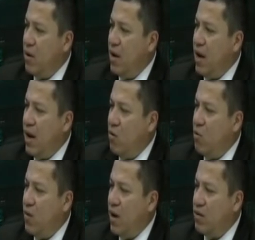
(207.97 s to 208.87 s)
en la
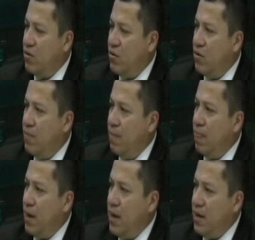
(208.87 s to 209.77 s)
jubilación
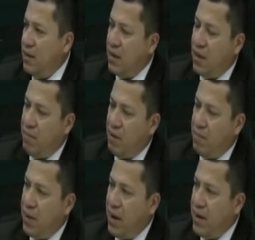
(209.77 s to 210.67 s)
y este tema
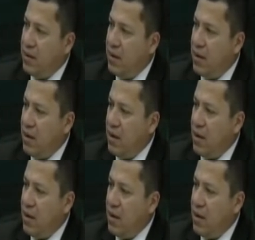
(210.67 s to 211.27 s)
parece